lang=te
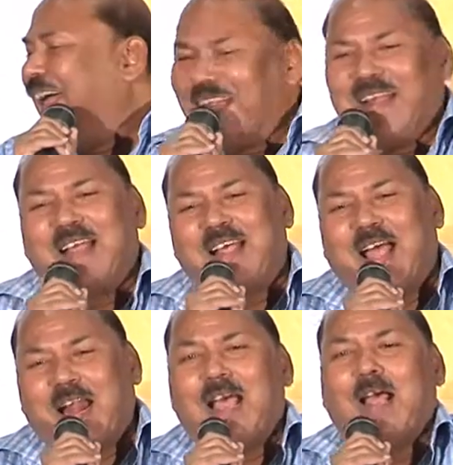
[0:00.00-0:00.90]
కానీ
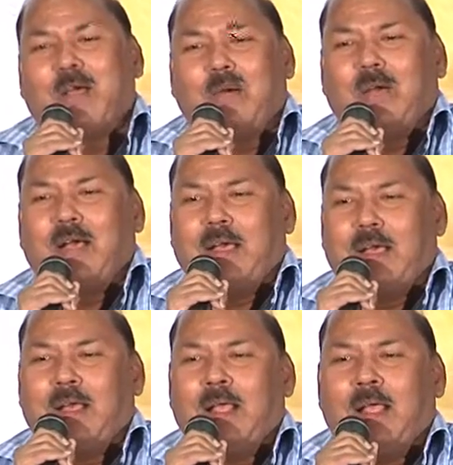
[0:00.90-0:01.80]
అలా ఒక
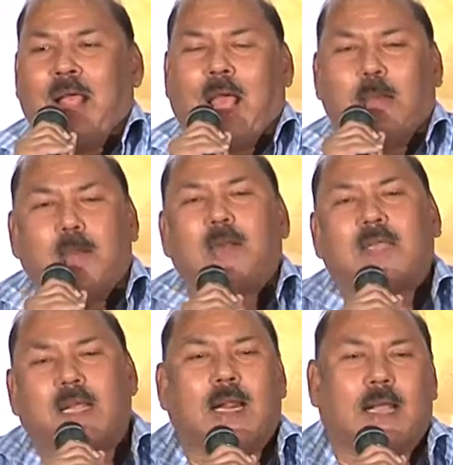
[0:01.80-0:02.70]

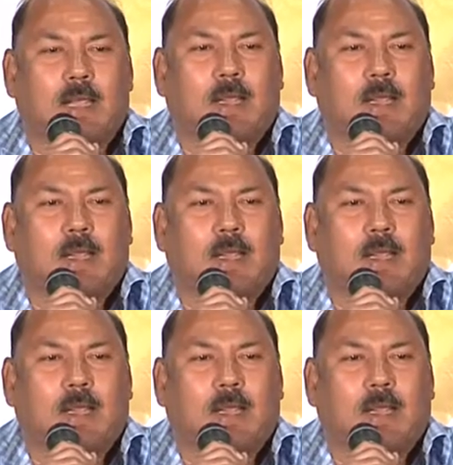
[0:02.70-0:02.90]
అభిరుచి గల